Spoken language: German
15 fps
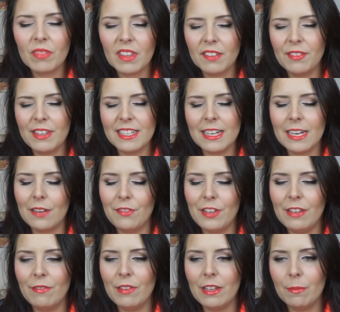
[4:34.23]
Ich weiß ja nicht,
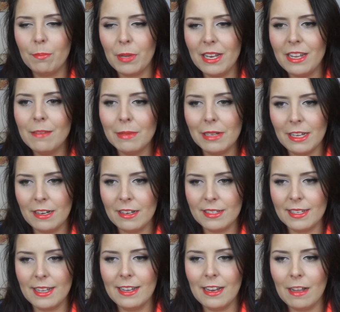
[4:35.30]
wie, wie penibel ihr da
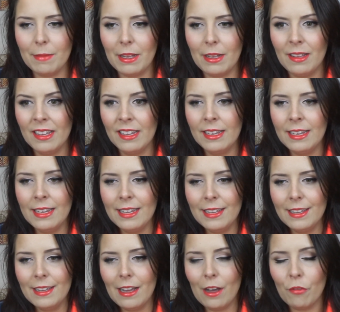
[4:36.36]
seid, aber
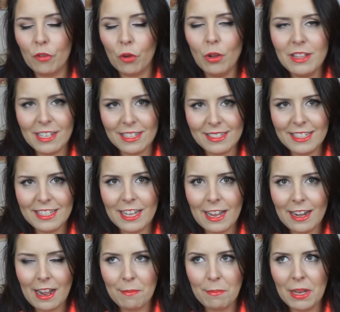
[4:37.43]
aufgrund, dass ich ja
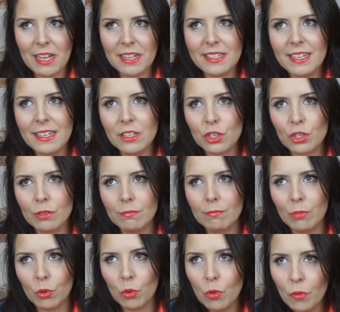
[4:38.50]
in einem medizinischen
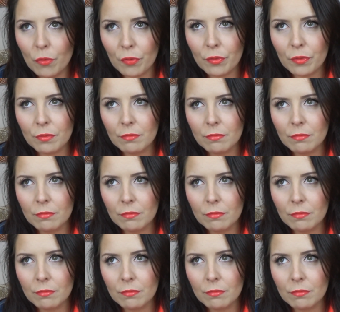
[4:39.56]
Beruf